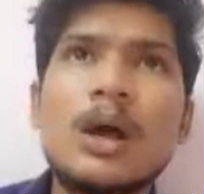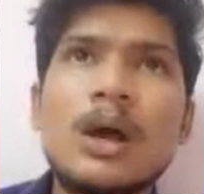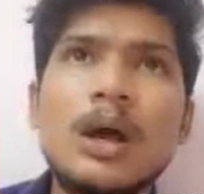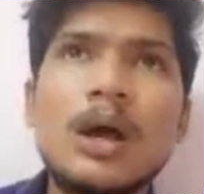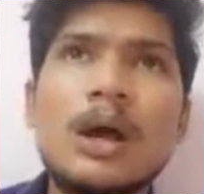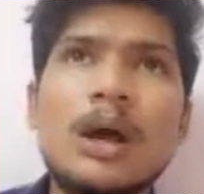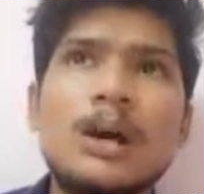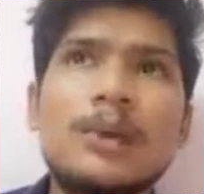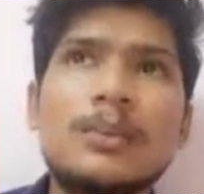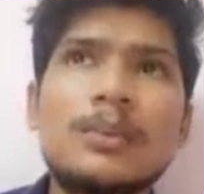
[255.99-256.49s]

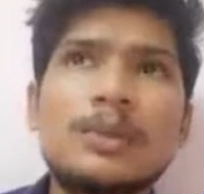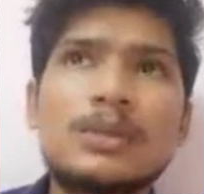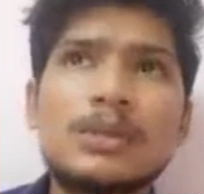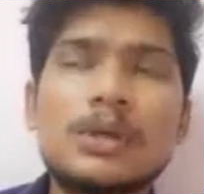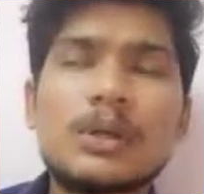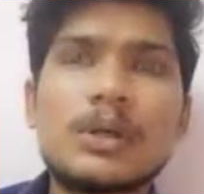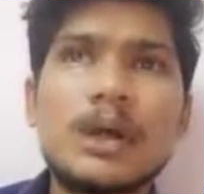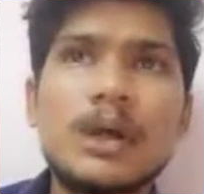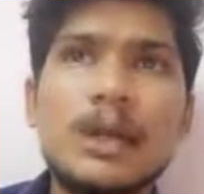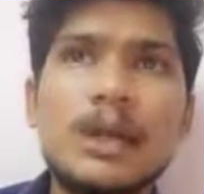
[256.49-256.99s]
ஆஹா இப்படி
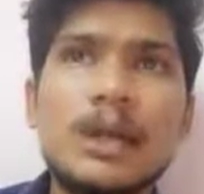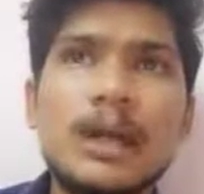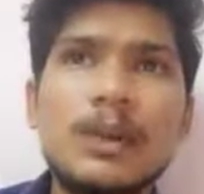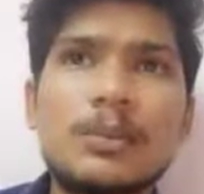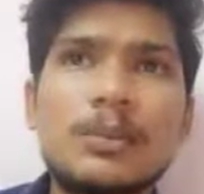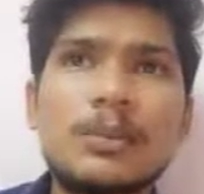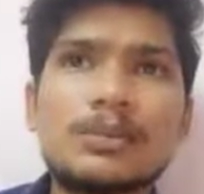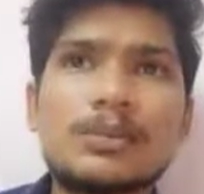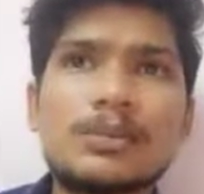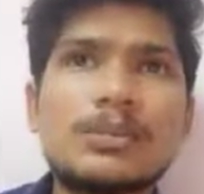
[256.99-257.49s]
சொல்கிறாங்களே
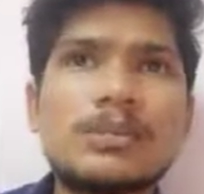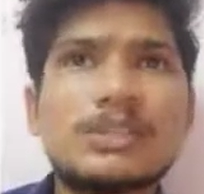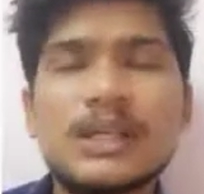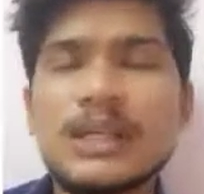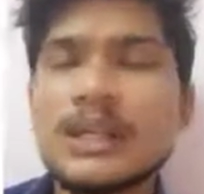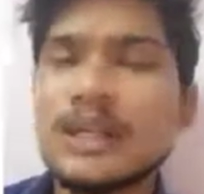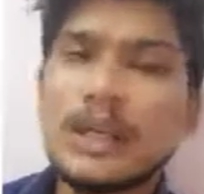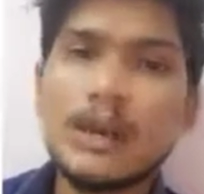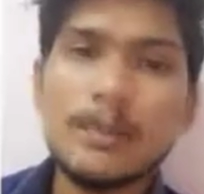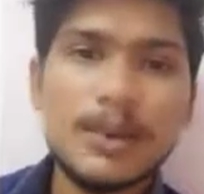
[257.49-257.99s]
அப்படின்னு சொல்லிட்டு
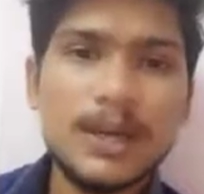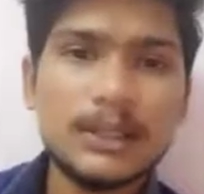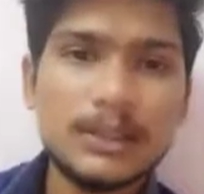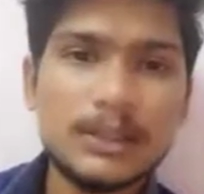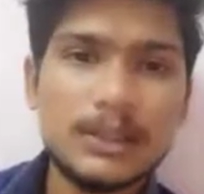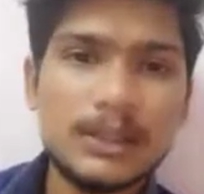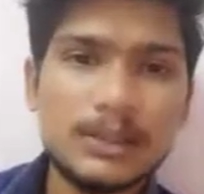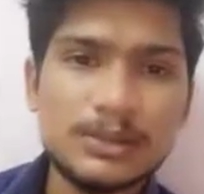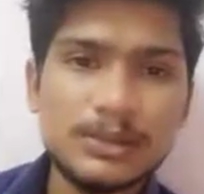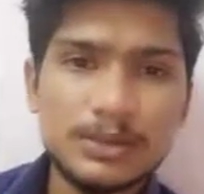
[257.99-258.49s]
சரி நான்
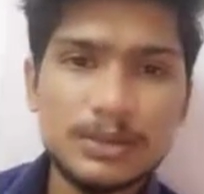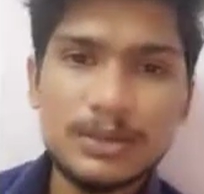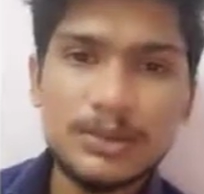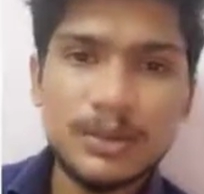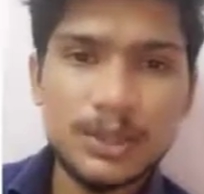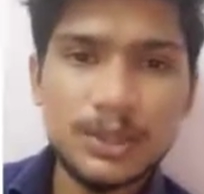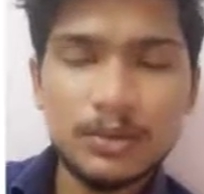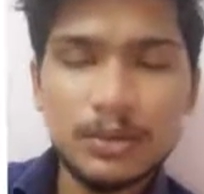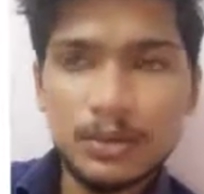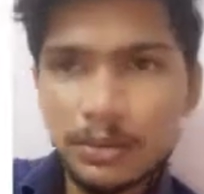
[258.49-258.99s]
பார்த்துக்கிறேன்னு சொல்லிட்டு
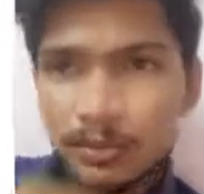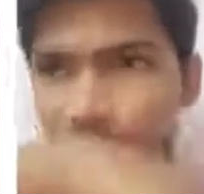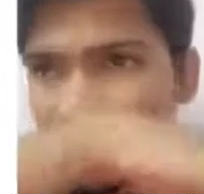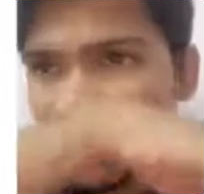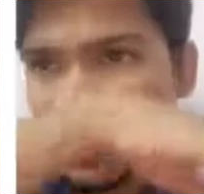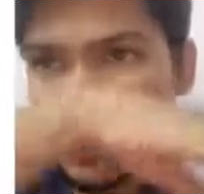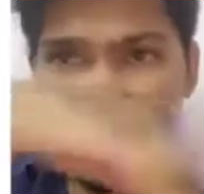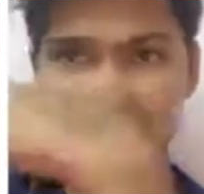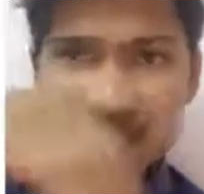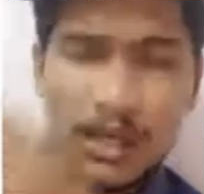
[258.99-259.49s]
வீட்டுக்கு கூட்டு
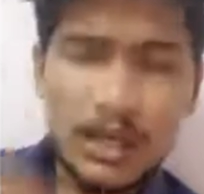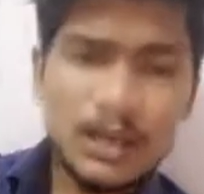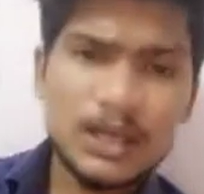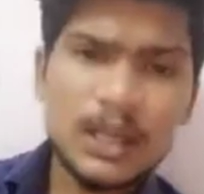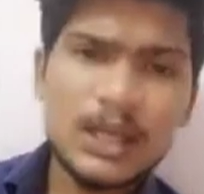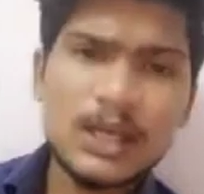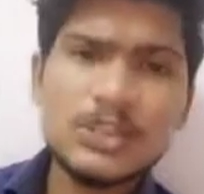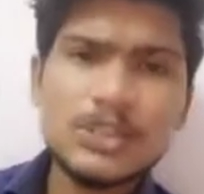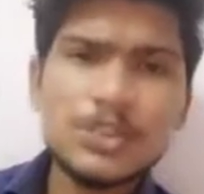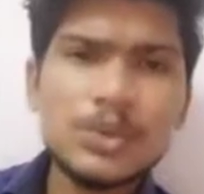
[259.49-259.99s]
போயிடுவான்
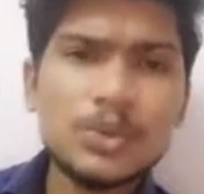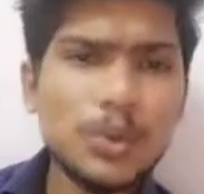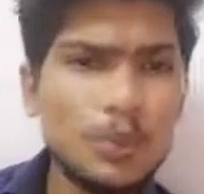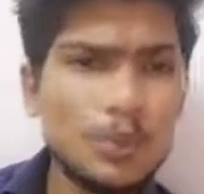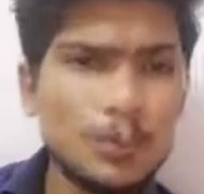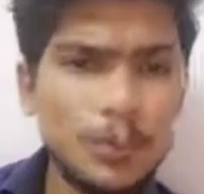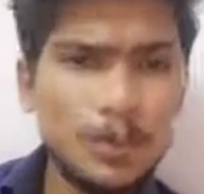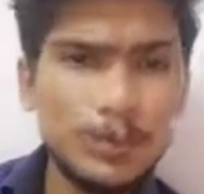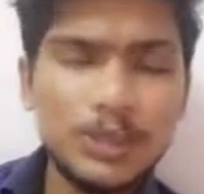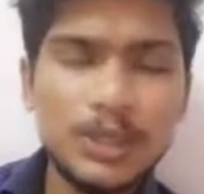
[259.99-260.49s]
தங்கச்சி வந்து
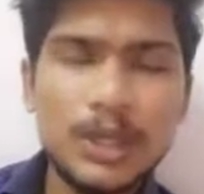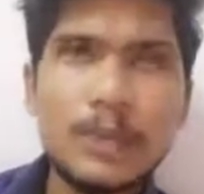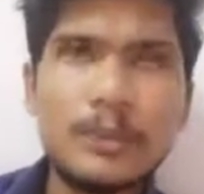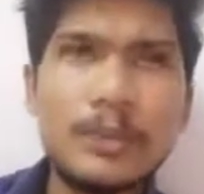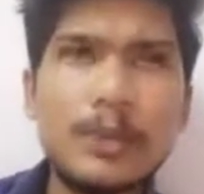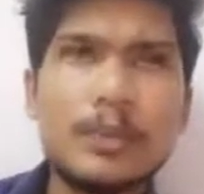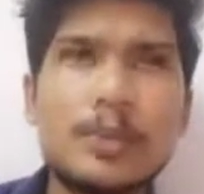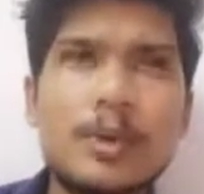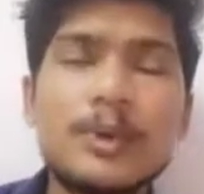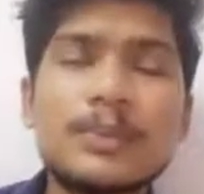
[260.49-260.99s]
ரொம்ப
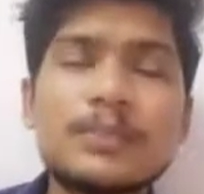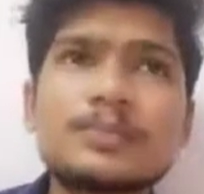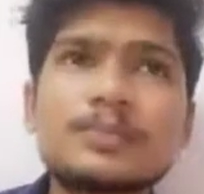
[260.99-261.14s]
முடியாமல் இருப்பாள்